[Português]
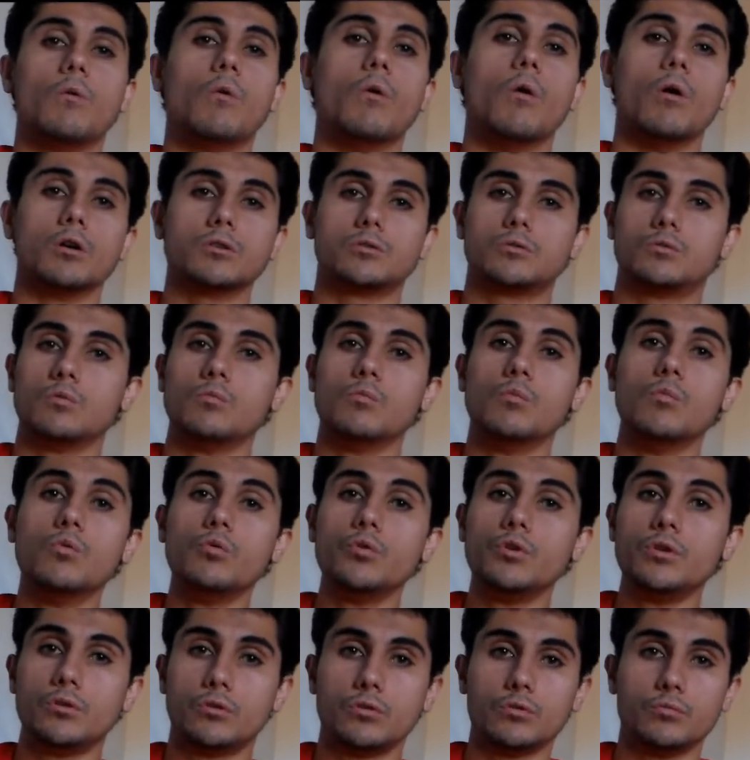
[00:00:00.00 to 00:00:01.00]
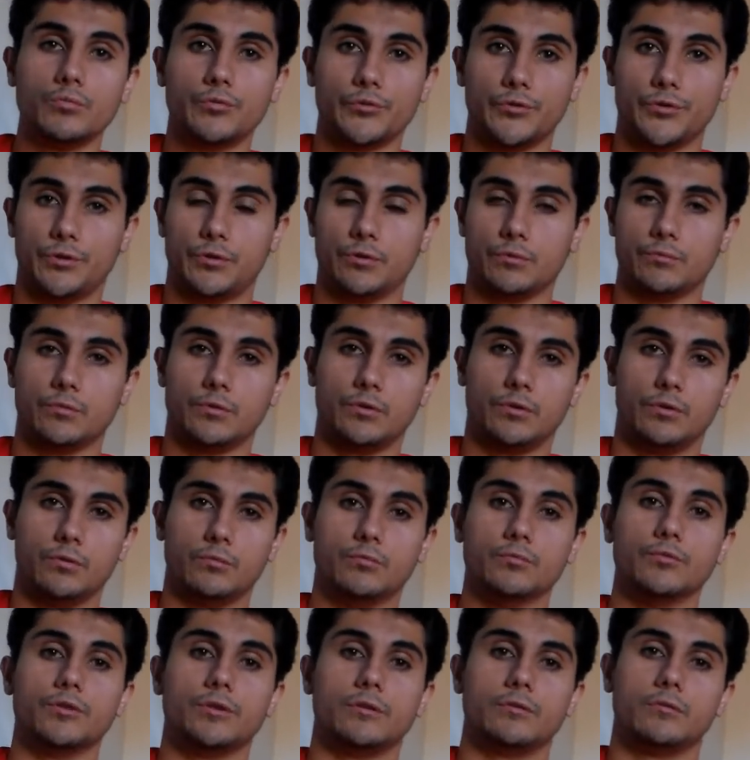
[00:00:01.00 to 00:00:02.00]
gosto muito, muito, muito,
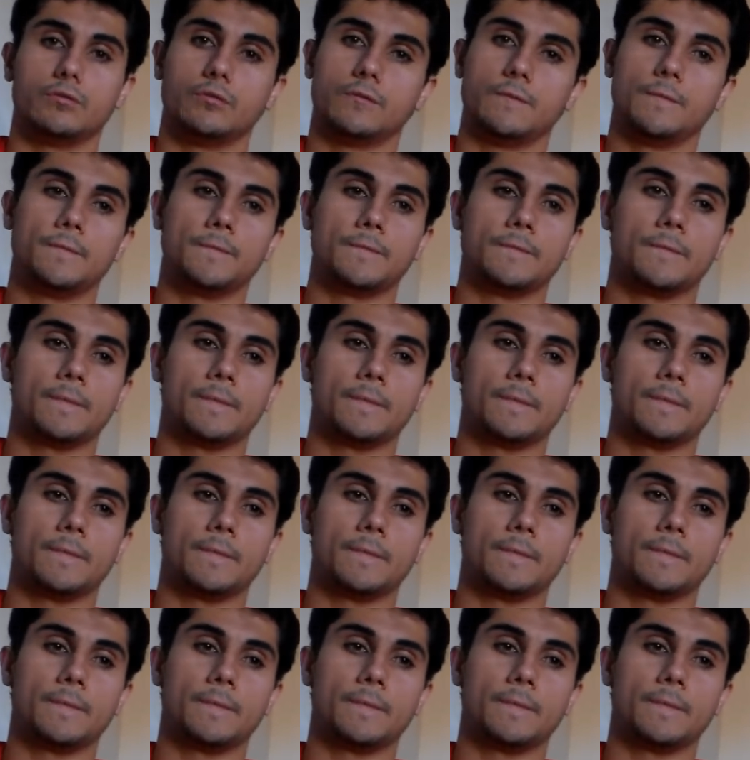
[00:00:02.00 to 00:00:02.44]
muito.